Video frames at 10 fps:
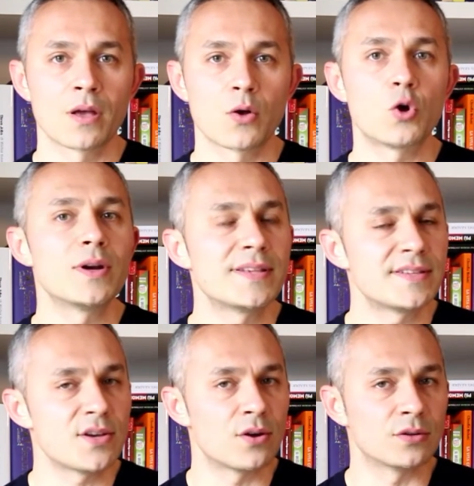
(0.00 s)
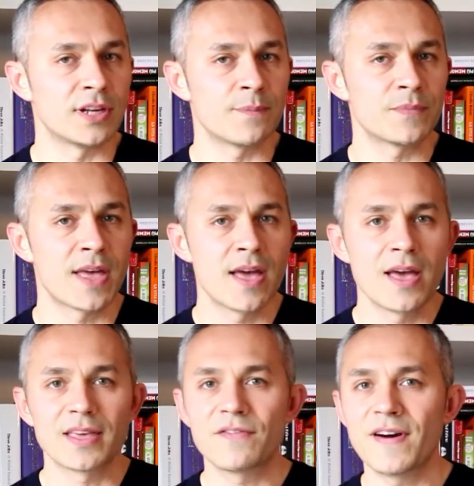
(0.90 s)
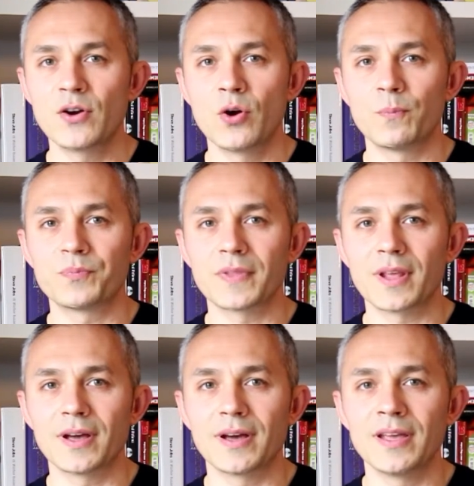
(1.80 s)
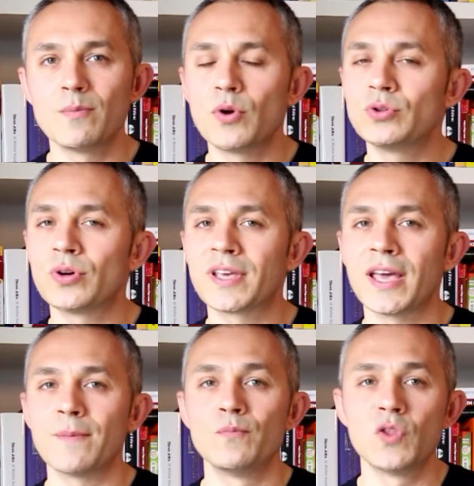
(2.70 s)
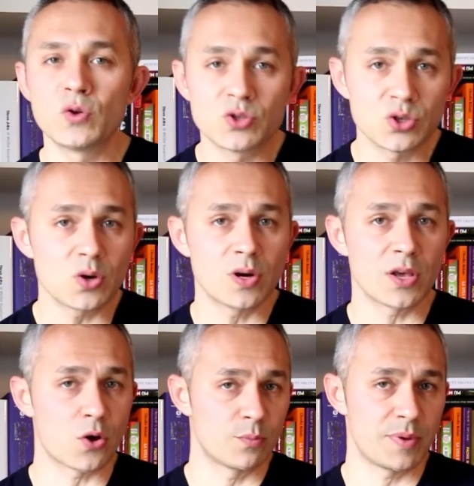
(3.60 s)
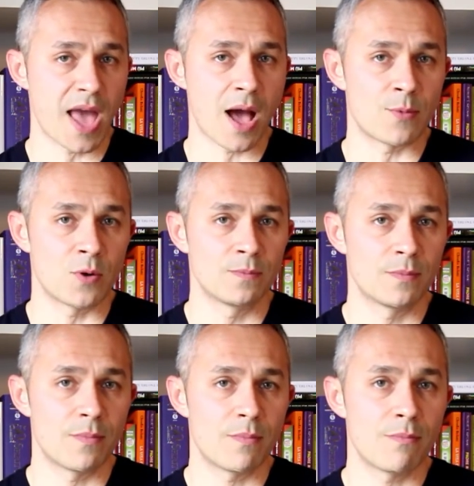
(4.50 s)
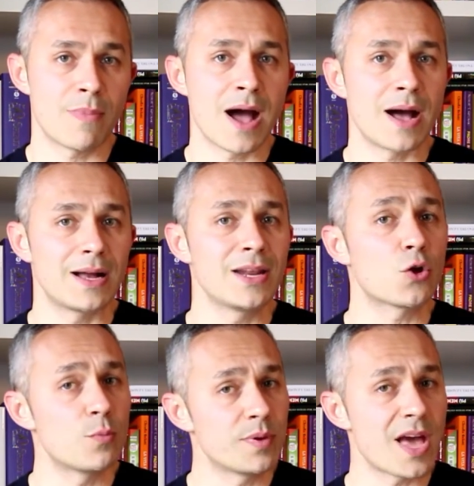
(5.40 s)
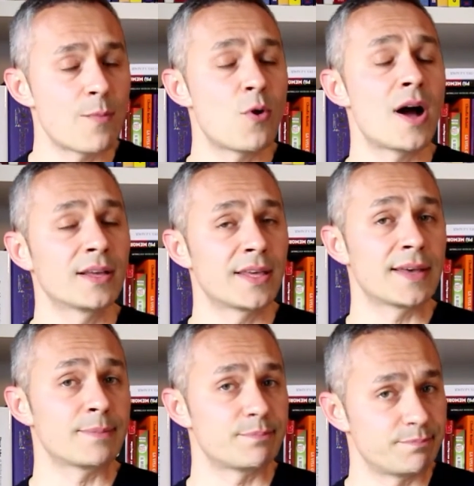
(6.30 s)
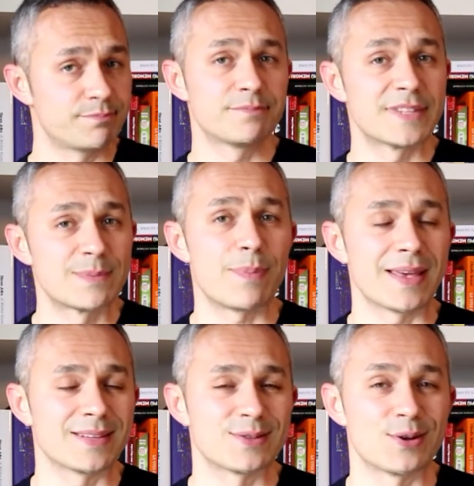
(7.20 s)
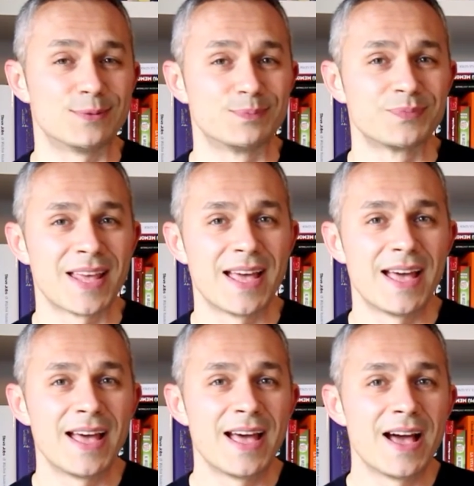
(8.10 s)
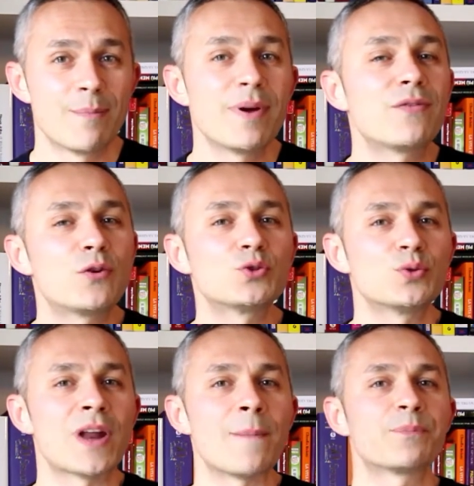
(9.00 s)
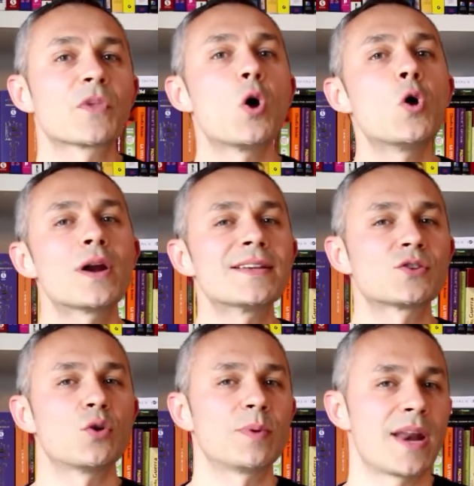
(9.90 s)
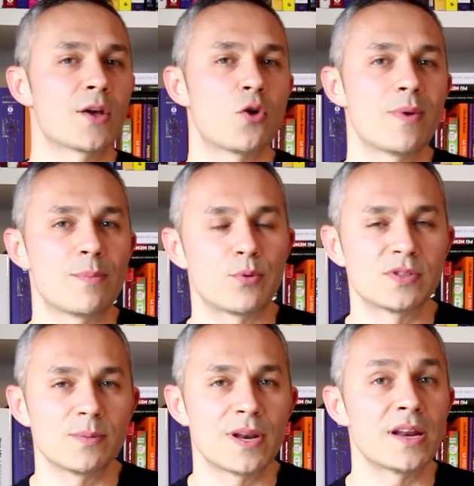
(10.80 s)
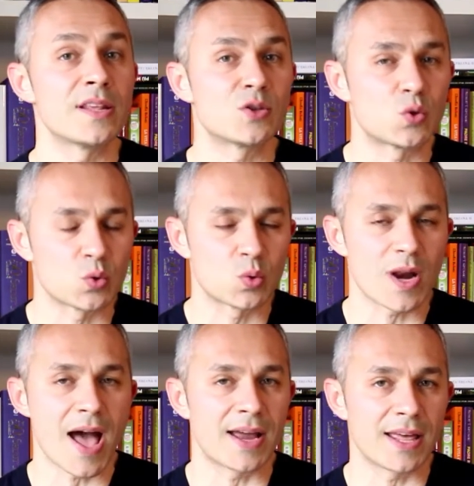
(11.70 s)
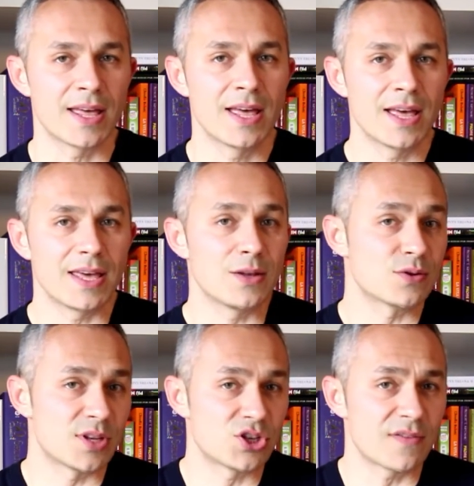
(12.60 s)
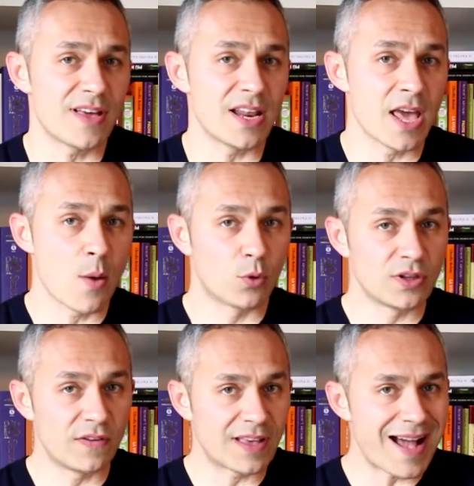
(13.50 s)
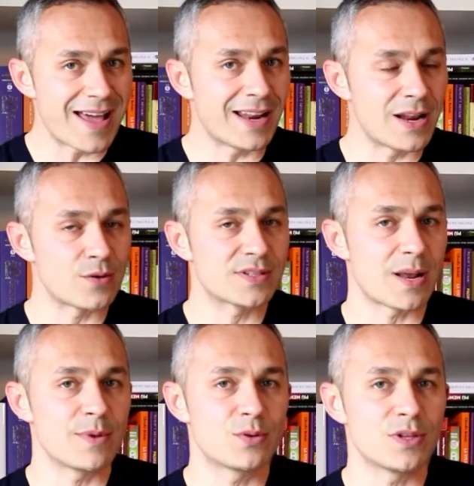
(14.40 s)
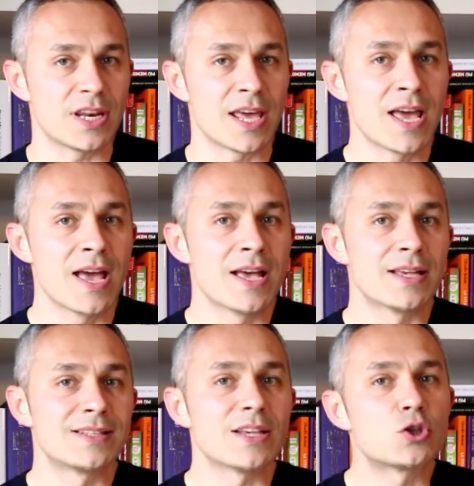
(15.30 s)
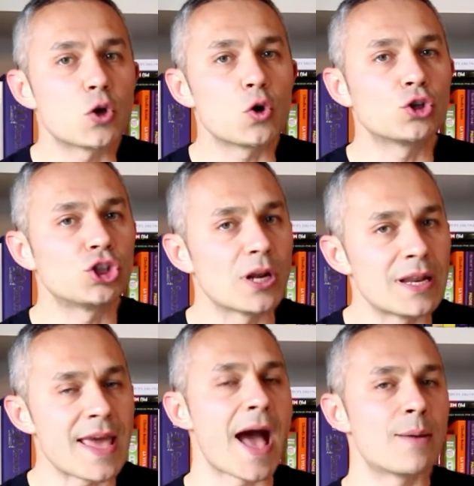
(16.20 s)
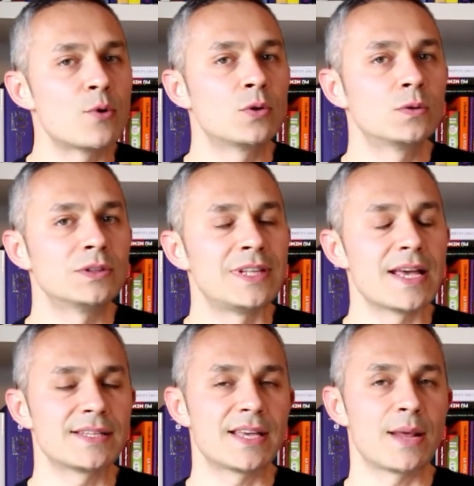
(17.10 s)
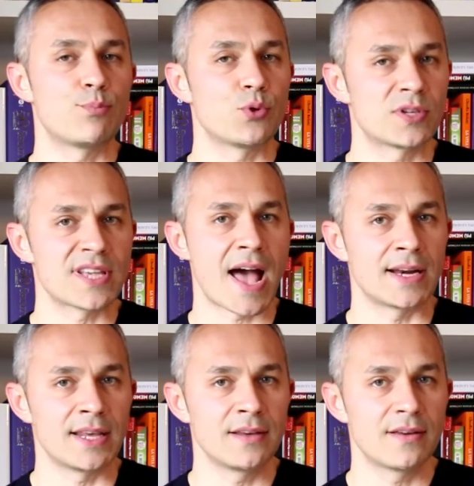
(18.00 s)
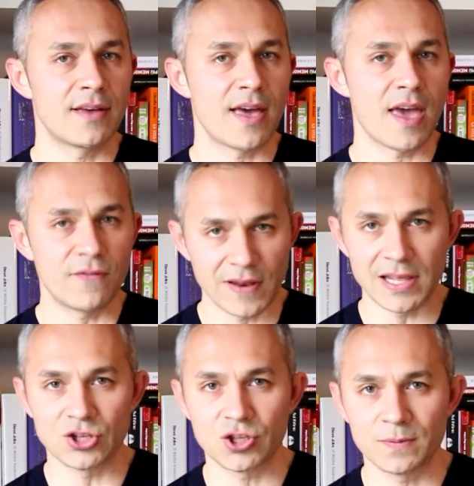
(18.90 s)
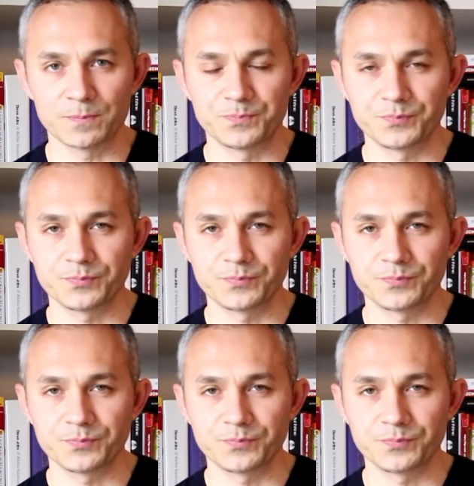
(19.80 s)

Connessioni che fanno in modo che non solo li compiamo, ma li compiamo anche spesso. Per fortuna, ora scoprirai come è possibile ristrutturare i nostri cervelli, modificare le nostre abitudini, se solo scegliamo di essere più sani e felici.